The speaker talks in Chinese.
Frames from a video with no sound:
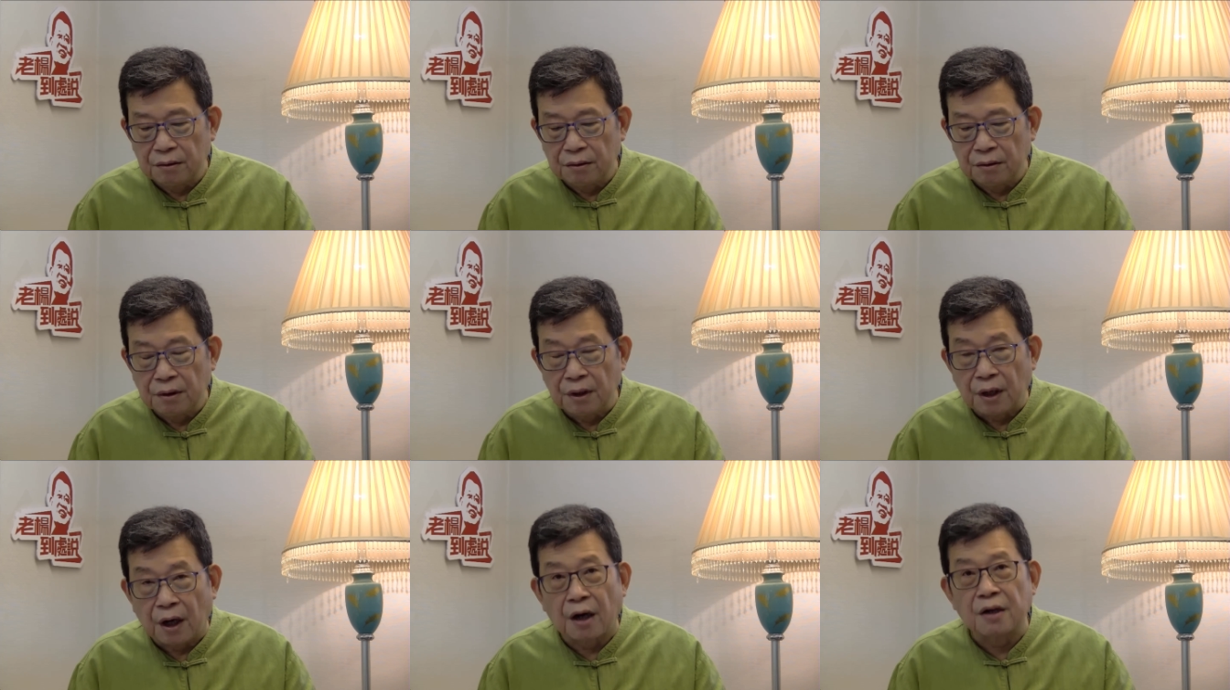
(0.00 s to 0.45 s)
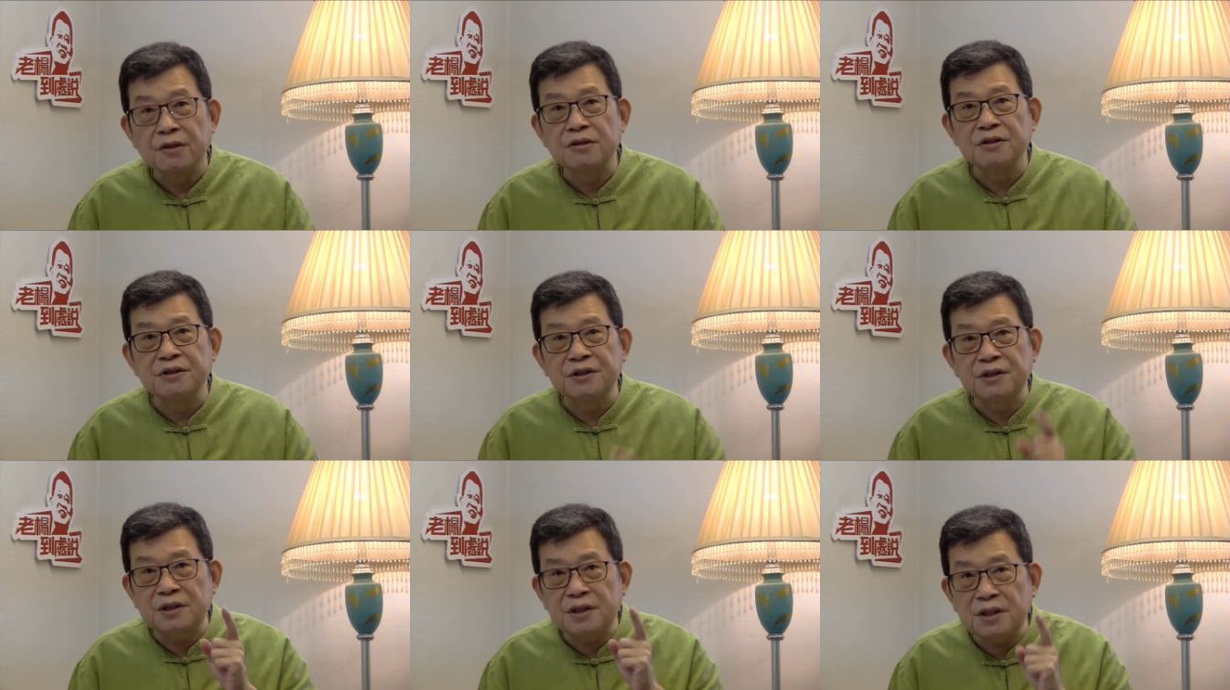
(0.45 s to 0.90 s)
而是
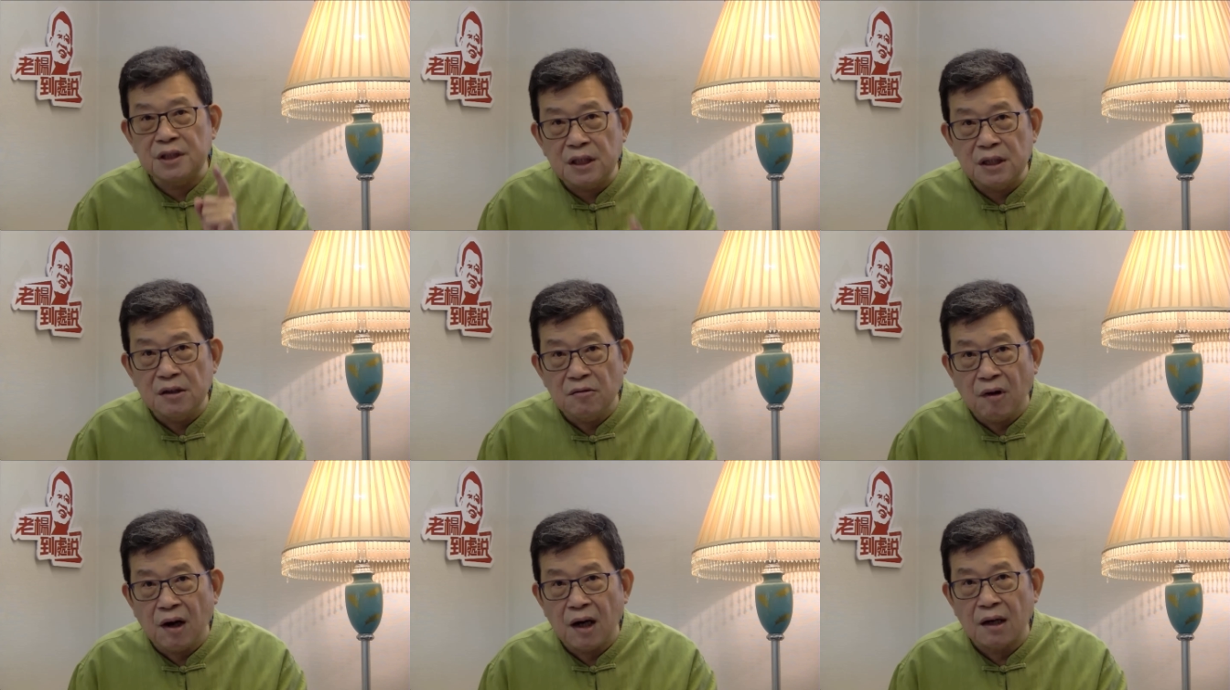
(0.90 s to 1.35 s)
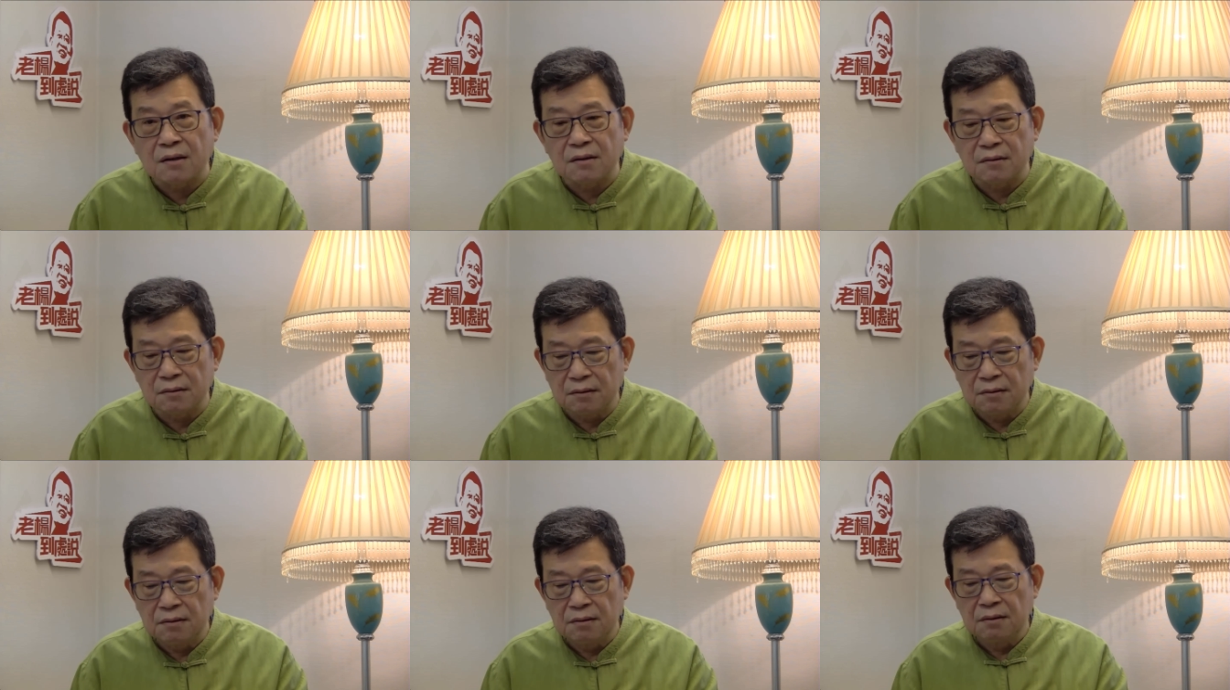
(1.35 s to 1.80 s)
希望
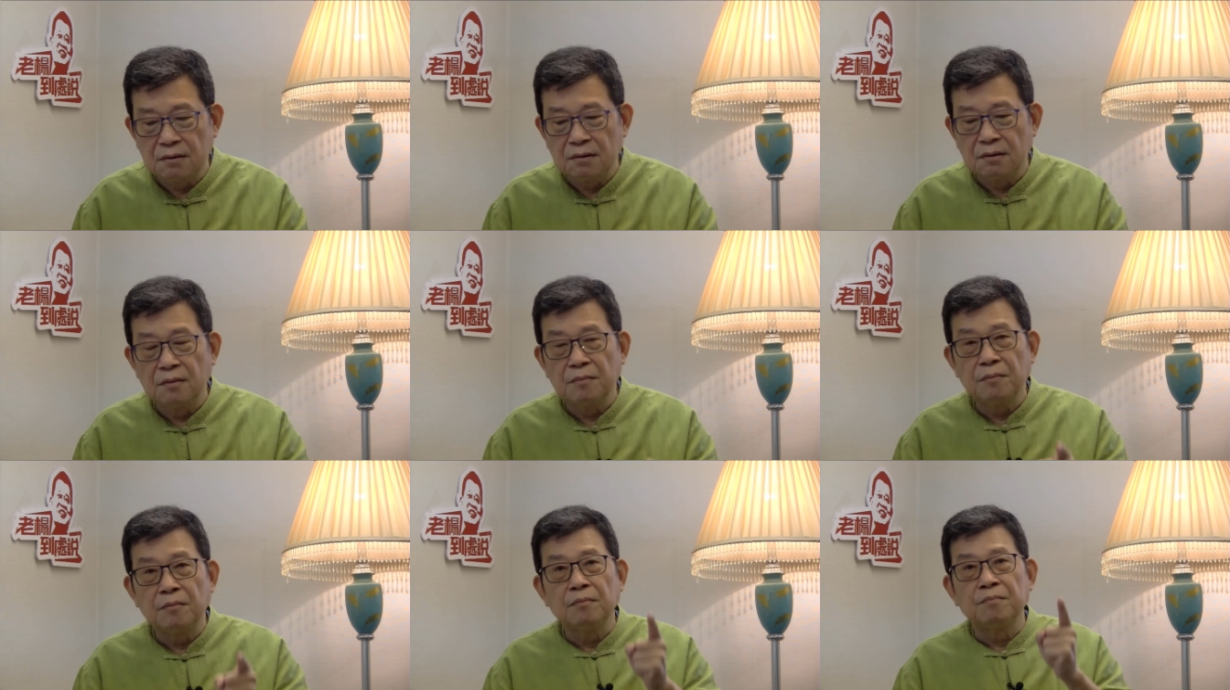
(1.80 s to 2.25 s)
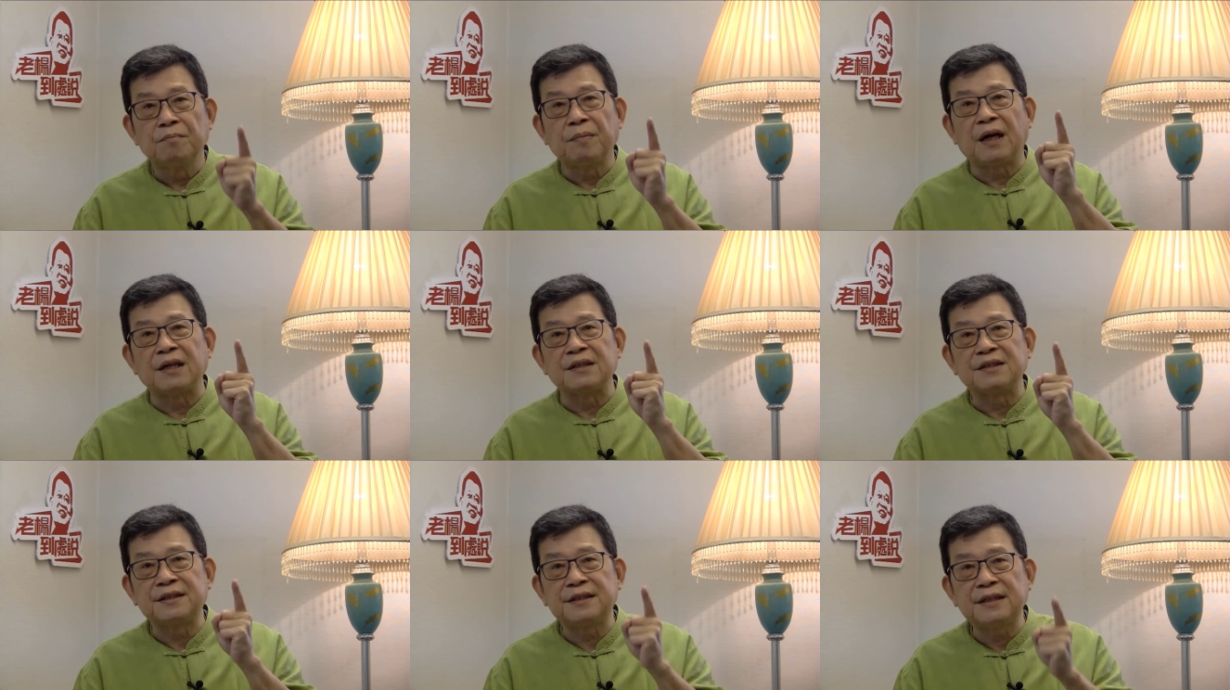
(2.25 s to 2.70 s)
把
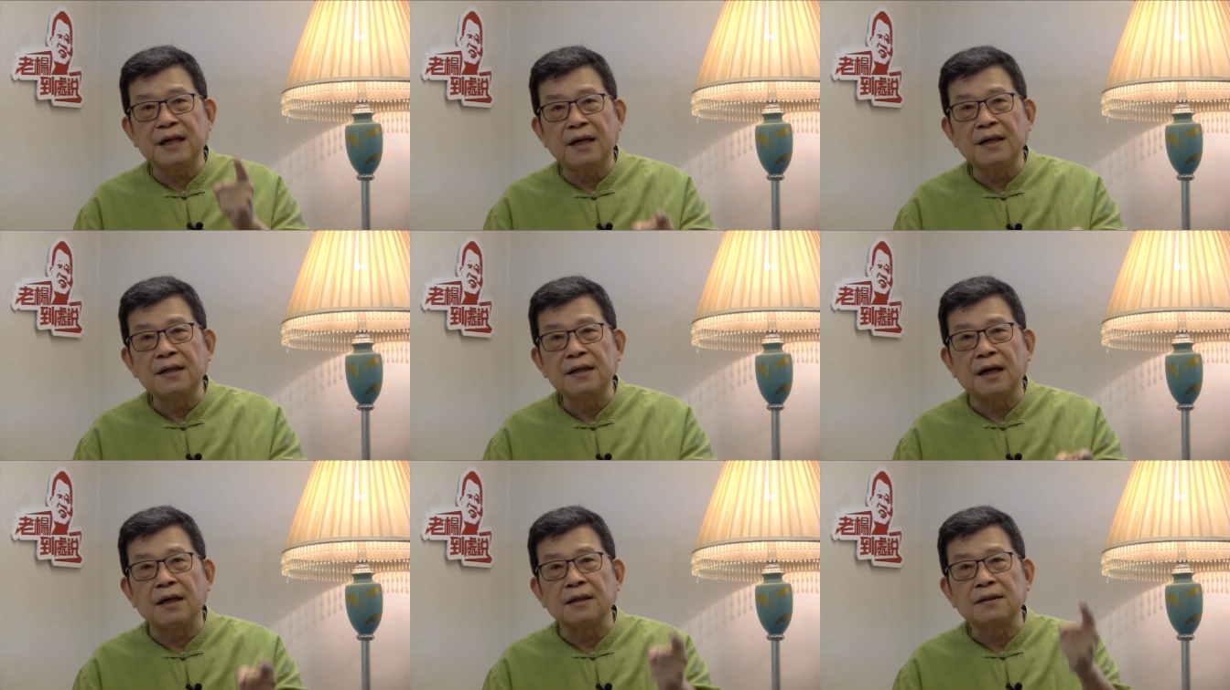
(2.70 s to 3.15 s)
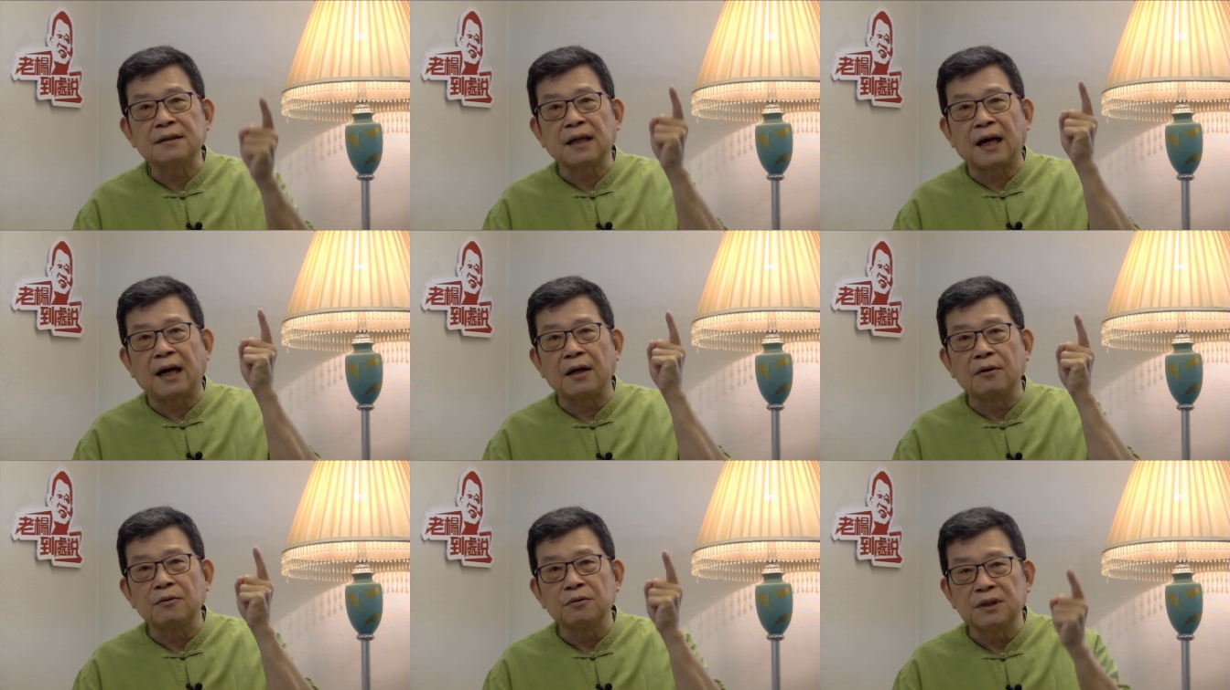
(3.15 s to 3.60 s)
香港打
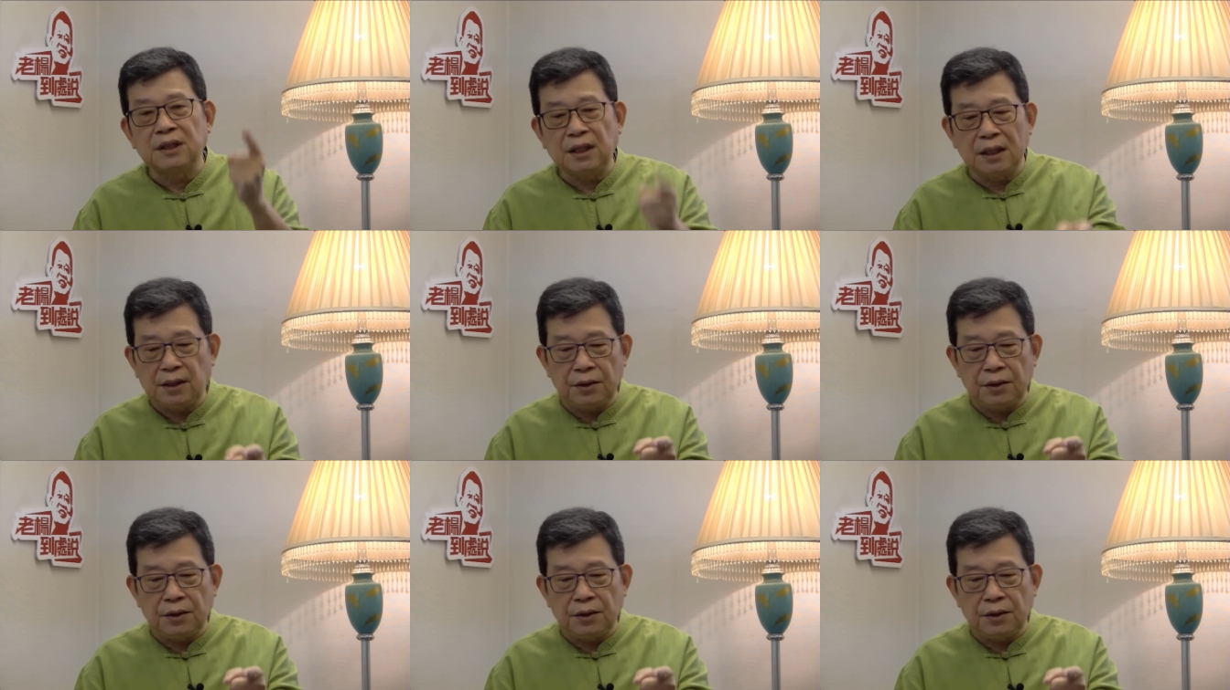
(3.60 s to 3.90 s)
入地狱。